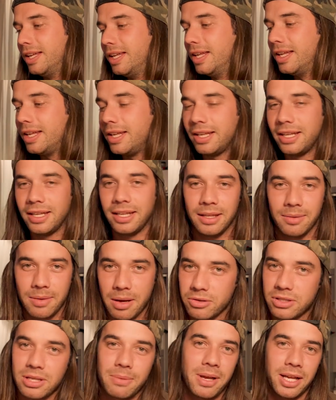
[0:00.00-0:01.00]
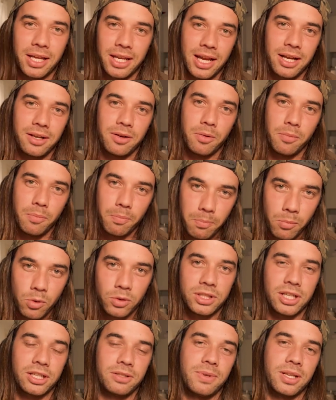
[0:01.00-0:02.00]
y vamos a maquinar
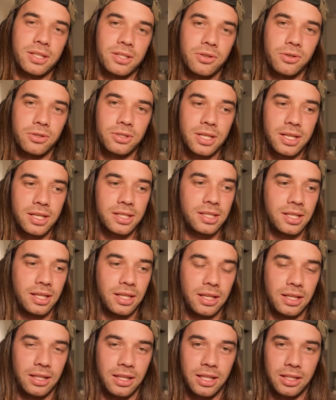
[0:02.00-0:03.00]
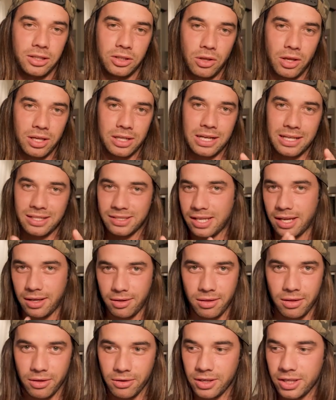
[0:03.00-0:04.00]
muchas más cosas y, y todas las
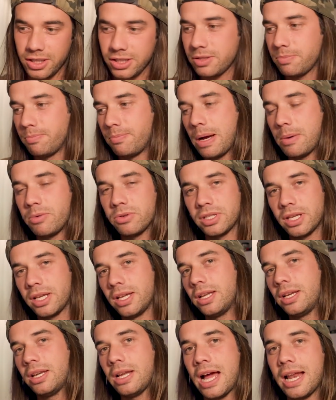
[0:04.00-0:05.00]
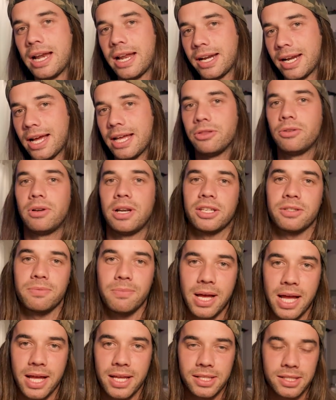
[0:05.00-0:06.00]
secciones vamos a ir alargándolas
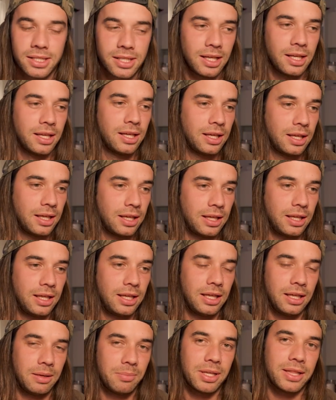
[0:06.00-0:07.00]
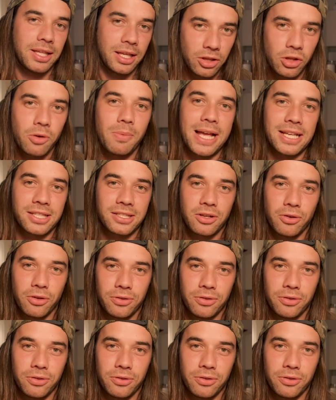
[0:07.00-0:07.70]
más y metiendo más